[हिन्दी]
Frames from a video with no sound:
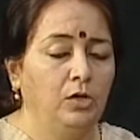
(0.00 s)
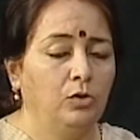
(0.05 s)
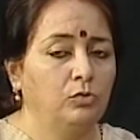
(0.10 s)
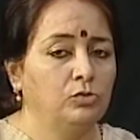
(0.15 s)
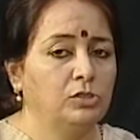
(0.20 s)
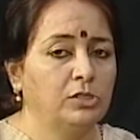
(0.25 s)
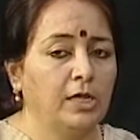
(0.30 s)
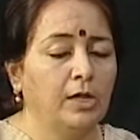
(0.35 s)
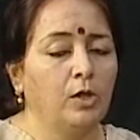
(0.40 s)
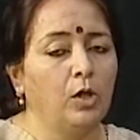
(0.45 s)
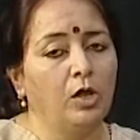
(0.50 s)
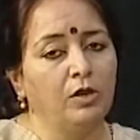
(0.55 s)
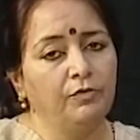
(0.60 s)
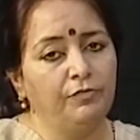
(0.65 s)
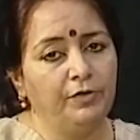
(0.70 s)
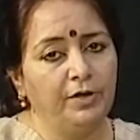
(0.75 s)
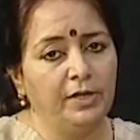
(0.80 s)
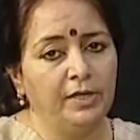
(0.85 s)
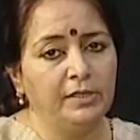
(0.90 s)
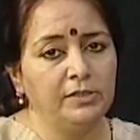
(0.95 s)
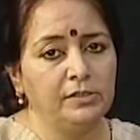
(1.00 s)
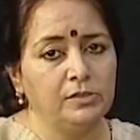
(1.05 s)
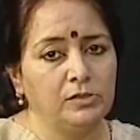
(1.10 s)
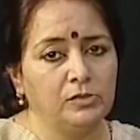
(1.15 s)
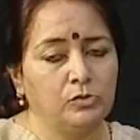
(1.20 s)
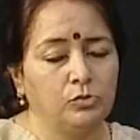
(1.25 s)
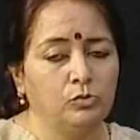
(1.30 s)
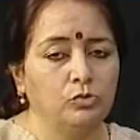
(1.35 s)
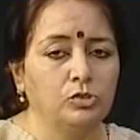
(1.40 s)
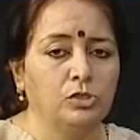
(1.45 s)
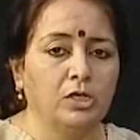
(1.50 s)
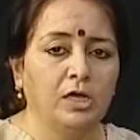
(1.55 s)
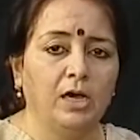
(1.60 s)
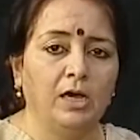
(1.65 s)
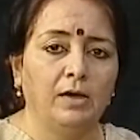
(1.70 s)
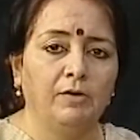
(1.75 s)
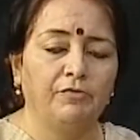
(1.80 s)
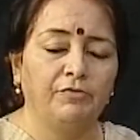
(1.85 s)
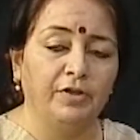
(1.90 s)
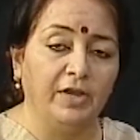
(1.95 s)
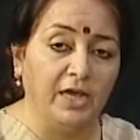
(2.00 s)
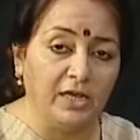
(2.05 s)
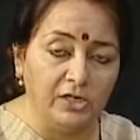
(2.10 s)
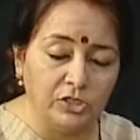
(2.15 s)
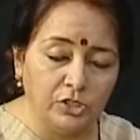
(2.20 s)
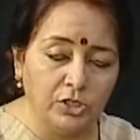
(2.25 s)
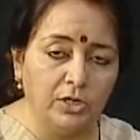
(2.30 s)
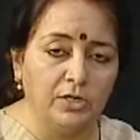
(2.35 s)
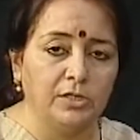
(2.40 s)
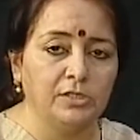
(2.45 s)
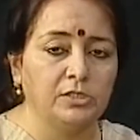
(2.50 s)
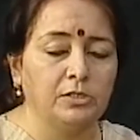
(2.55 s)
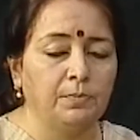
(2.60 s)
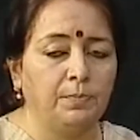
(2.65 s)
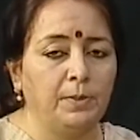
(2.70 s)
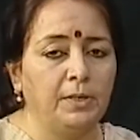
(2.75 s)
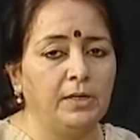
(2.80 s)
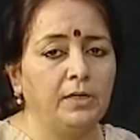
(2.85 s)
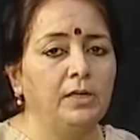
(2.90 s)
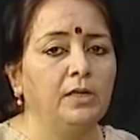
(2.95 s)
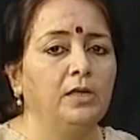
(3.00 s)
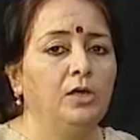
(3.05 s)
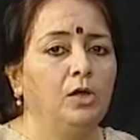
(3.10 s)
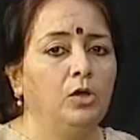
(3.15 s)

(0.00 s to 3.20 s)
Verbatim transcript: उसका कॉन्फिडेंस उसका फिनेंशियल डिसिप्लिन